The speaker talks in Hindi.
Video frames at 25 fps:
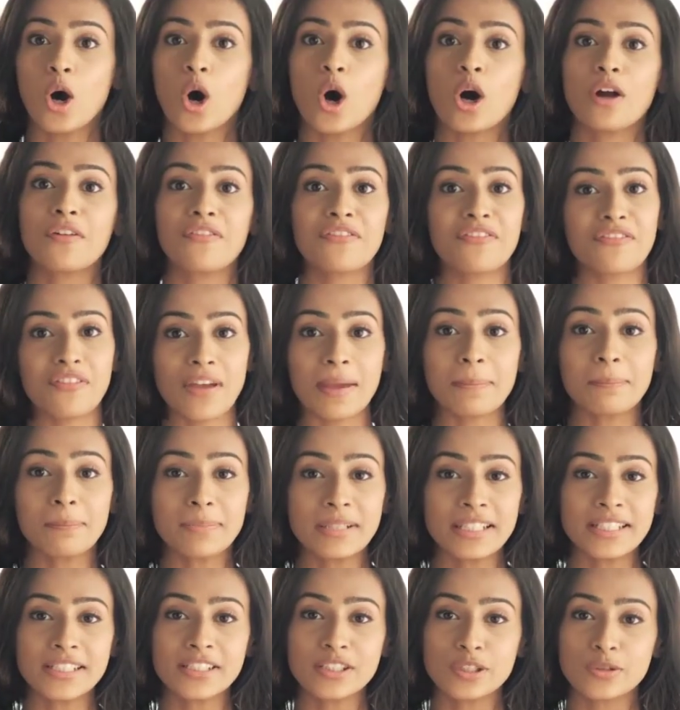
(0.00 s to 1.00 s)
और फेम
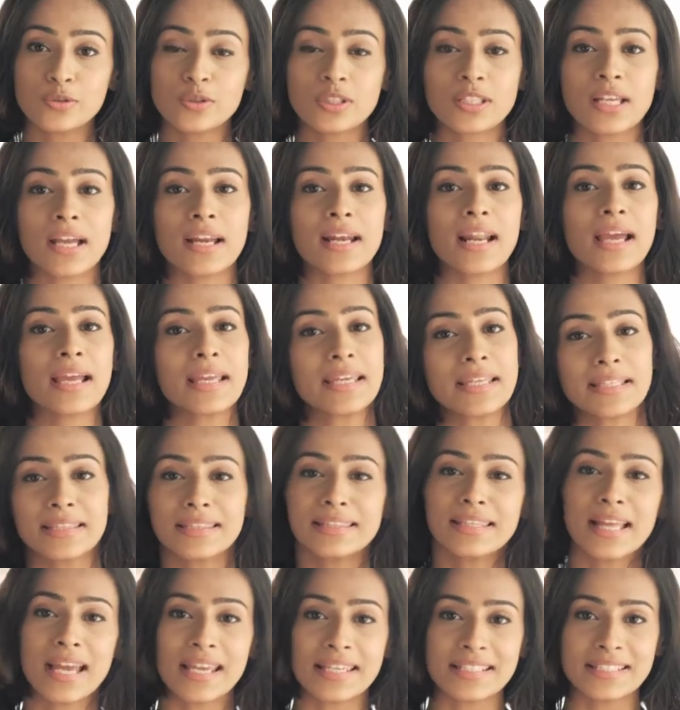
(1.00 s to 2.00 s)
ब्लीच यूज करना
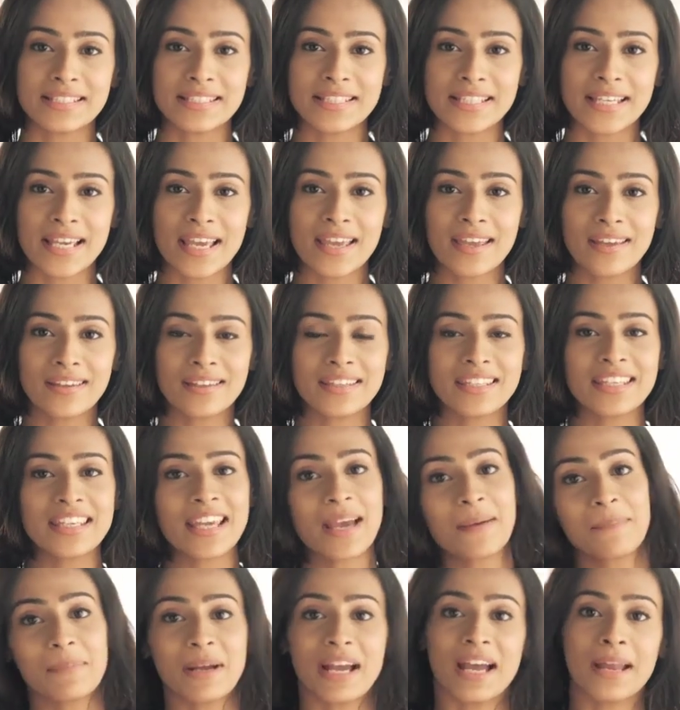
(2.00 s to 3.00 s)
इतना इजी है कि
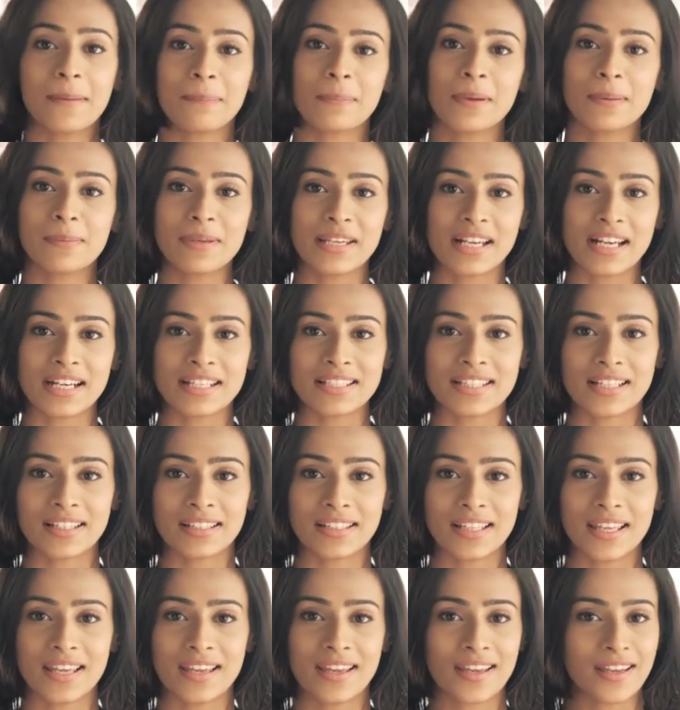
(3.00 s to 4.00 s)
आप घर पे भी कर
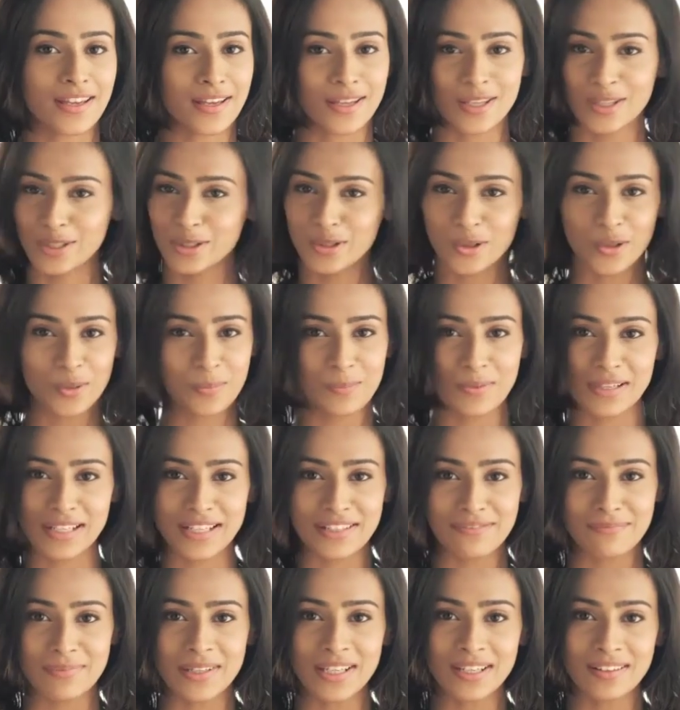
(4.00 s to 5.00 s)
सकते हैं डोंट
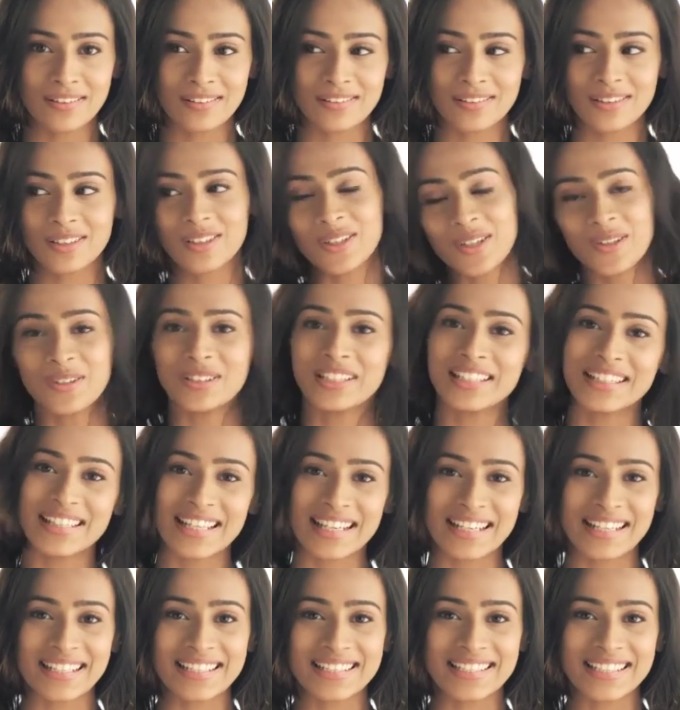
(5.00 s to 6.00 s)
बिलीव मी खुद ही
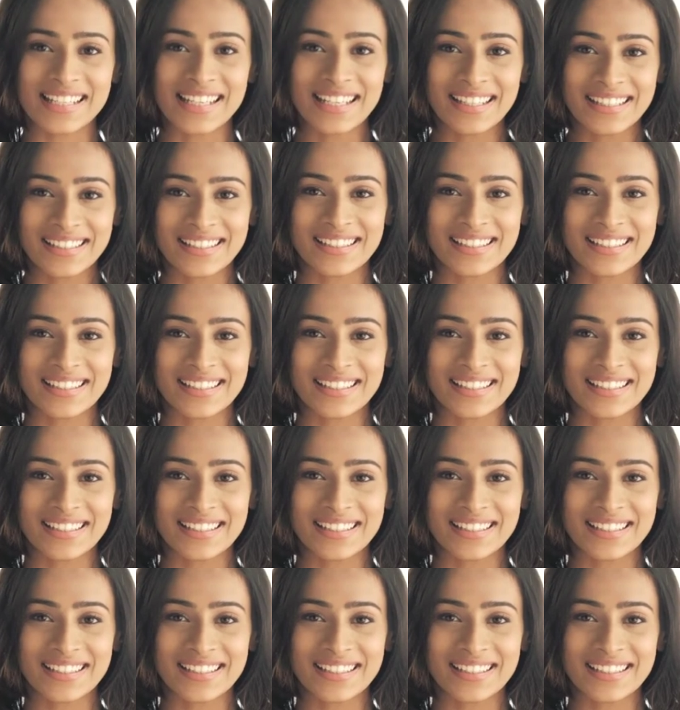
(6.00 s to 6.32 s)
देख लीजिए